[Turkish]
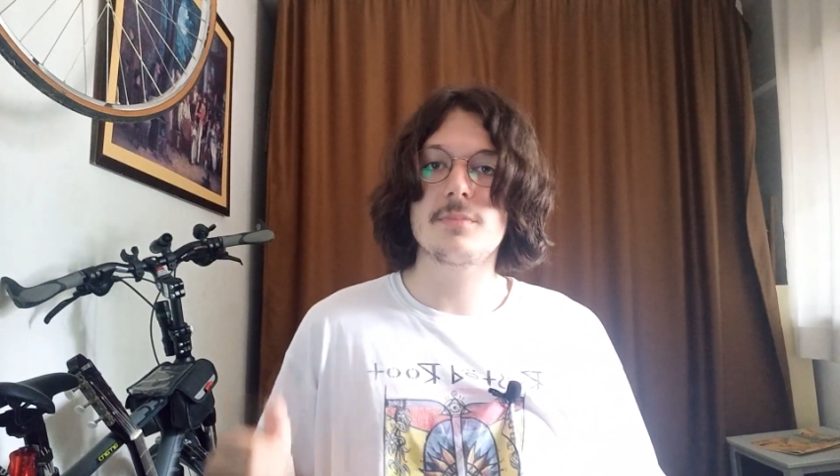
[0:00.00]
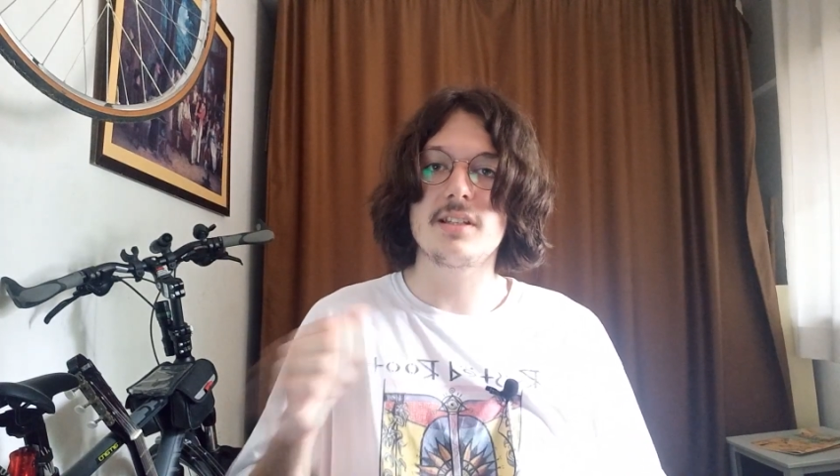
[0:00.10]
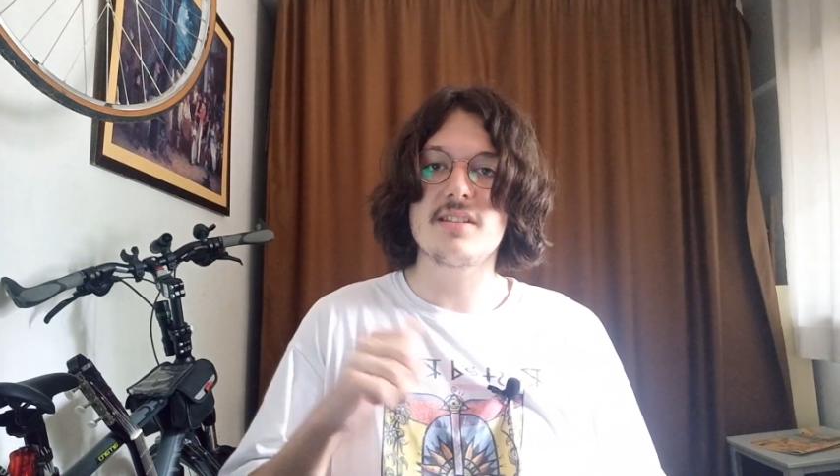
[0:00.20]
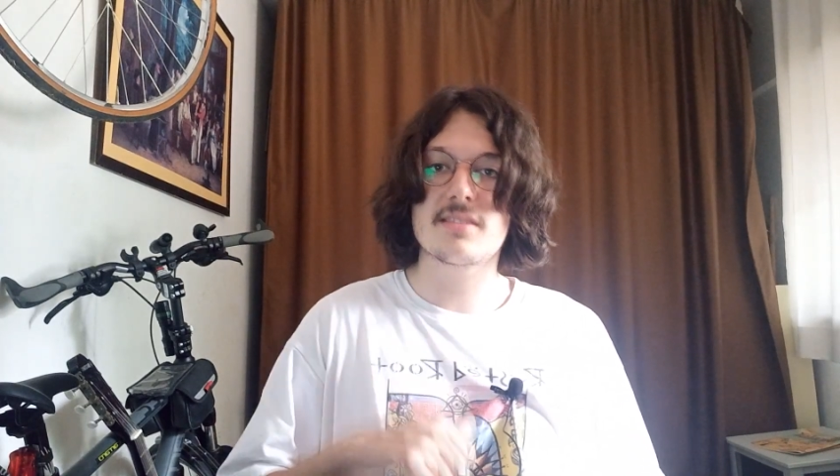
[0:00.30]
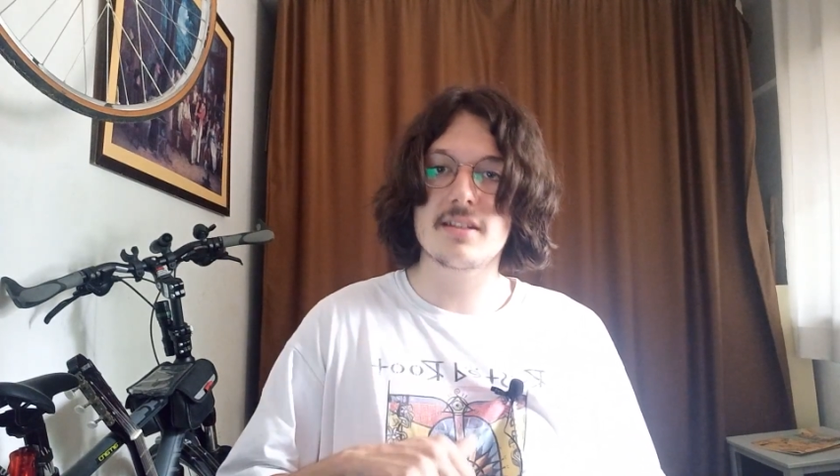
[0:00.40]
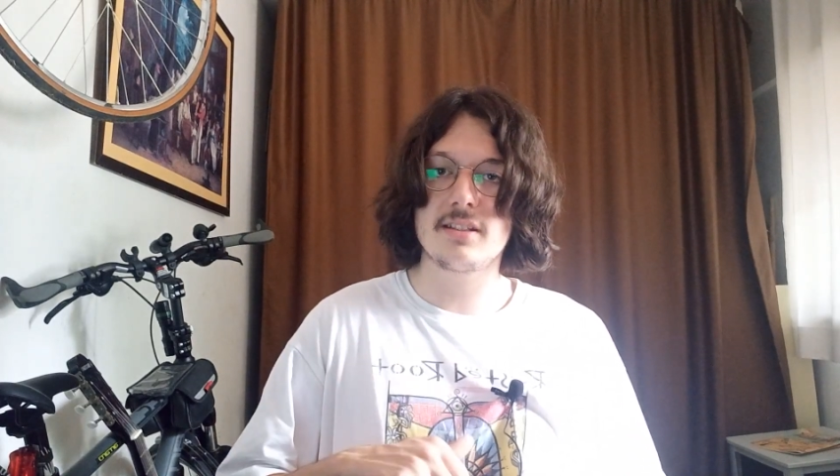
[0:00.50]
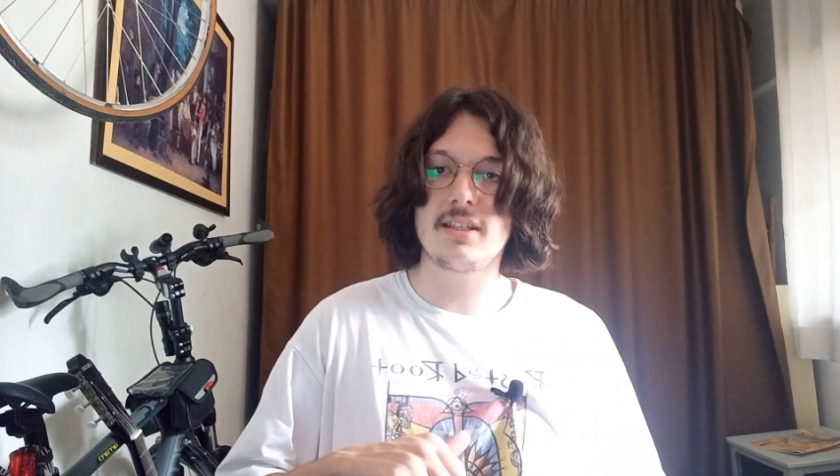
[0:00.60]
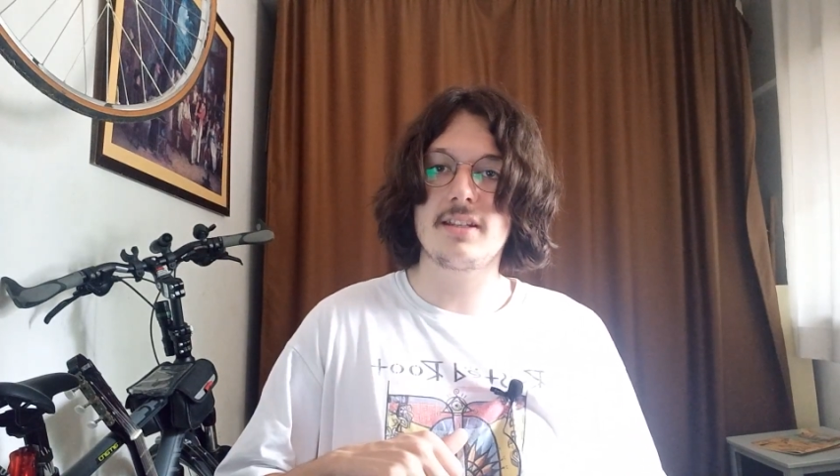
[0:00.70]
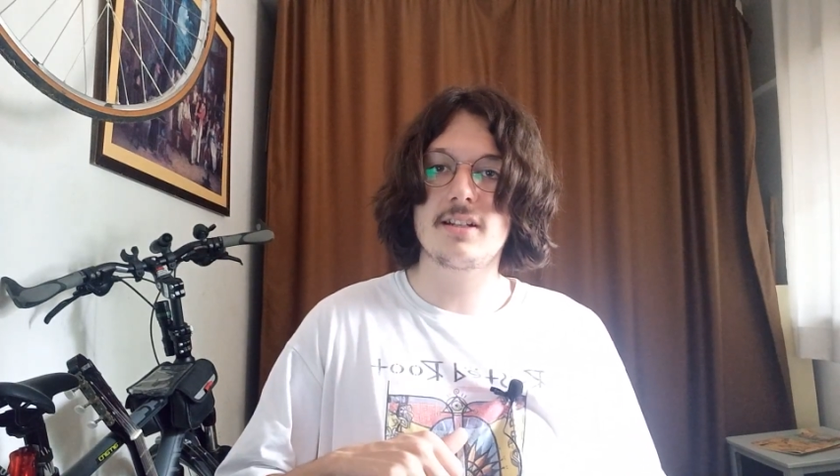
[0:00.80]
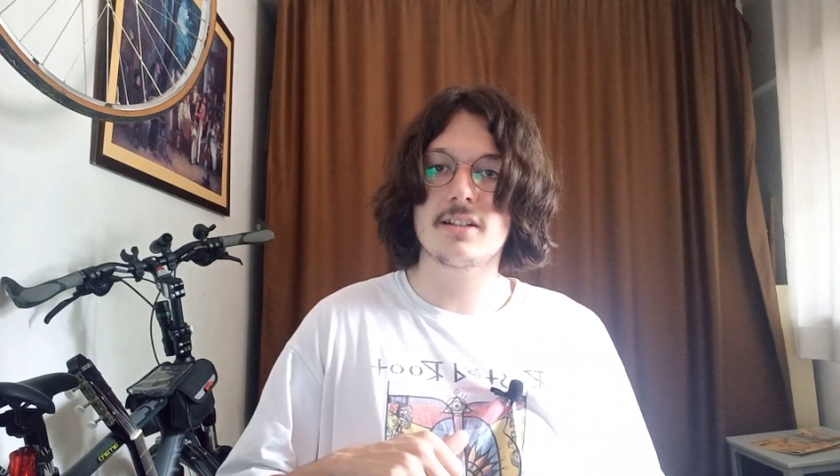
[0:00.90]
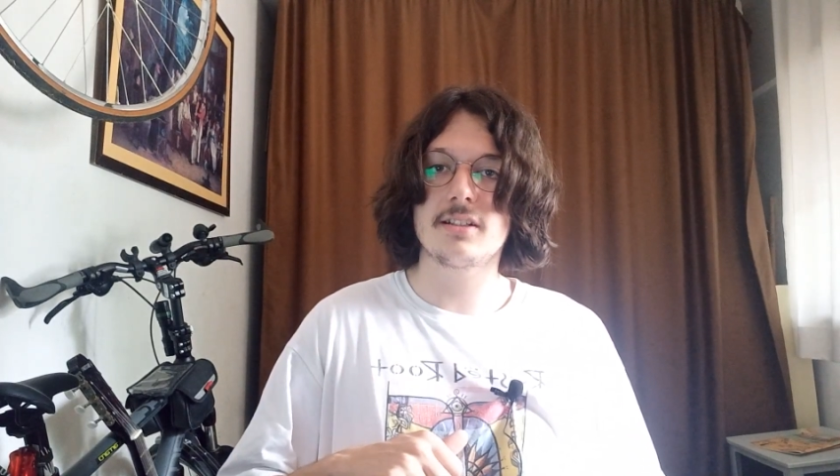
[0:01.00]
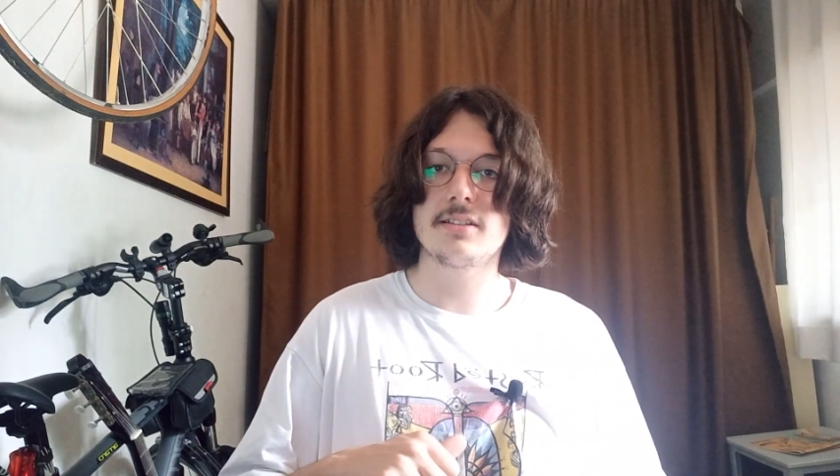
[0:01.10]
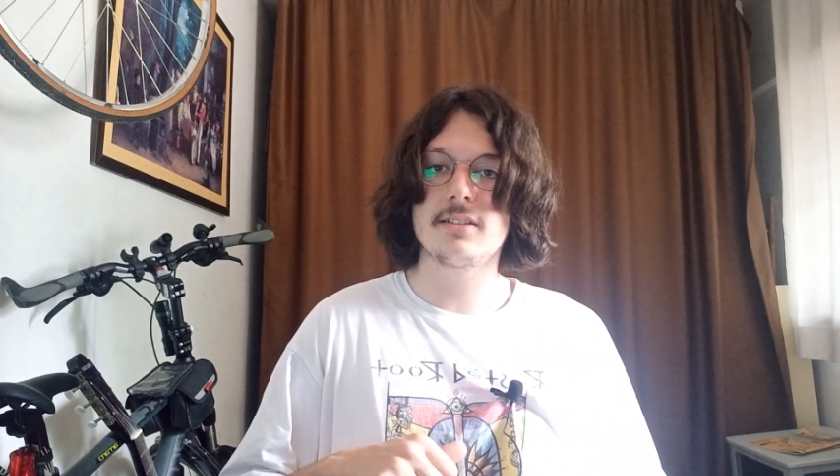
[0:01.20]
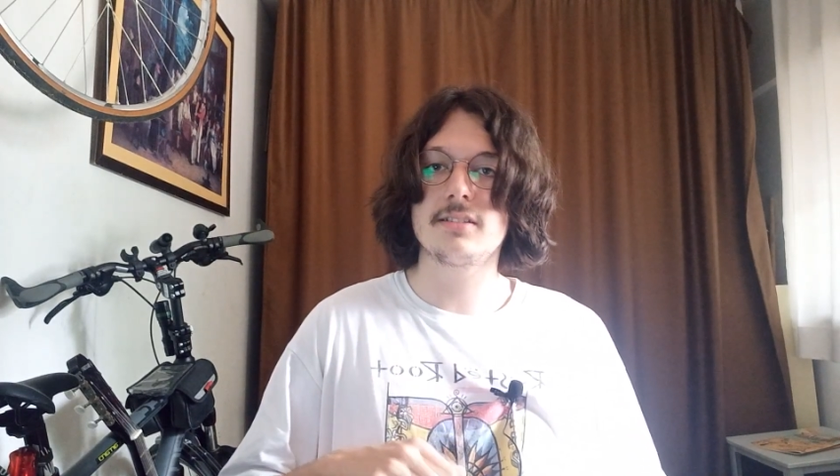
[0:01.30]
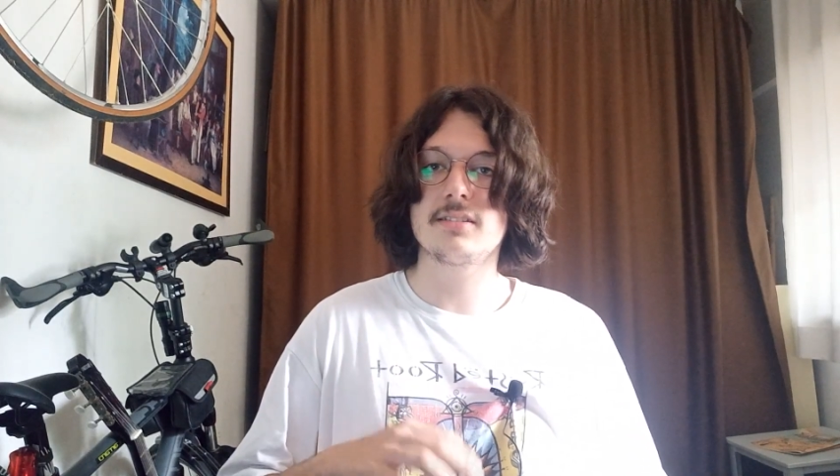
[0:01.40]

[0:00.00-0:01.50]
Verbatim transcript: Listenin geri kalanı